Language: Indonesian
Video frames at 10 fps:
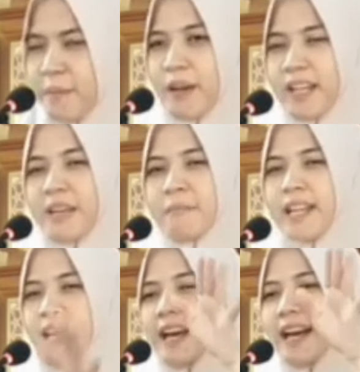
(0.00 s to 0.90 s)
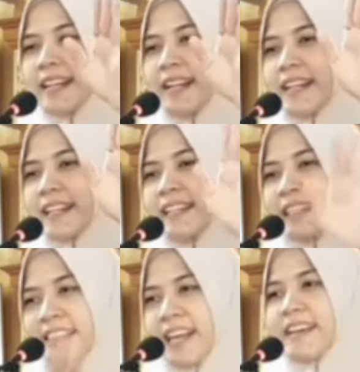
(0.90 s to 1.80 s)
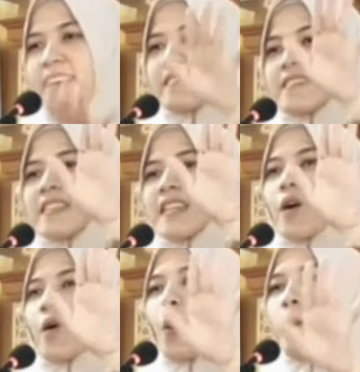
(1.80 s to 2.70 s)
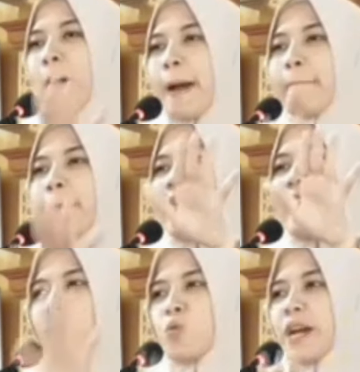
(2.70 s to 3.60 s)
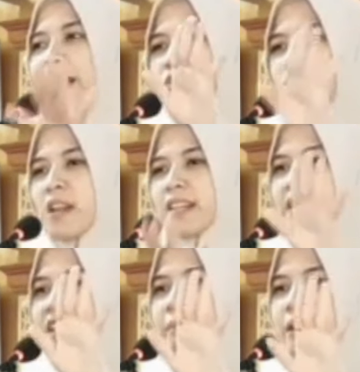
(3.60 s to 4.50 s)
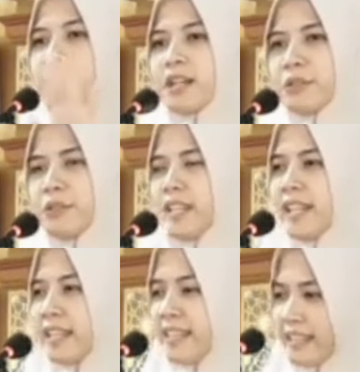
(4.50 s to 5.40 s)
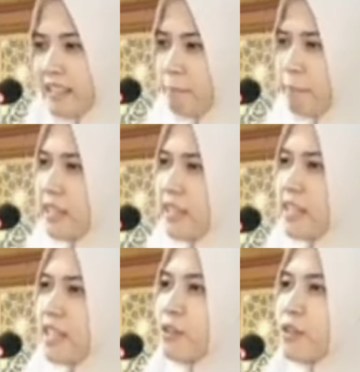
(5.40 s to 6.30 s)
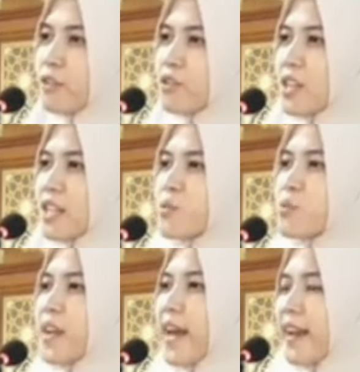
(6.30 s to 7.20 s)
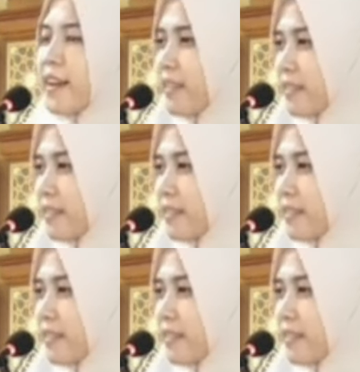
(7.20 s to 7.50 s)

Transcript: Bagaimana agar kita istiqomah melakukan sholat lima waktu? Ini kita pinggirin dulu sholat sunnah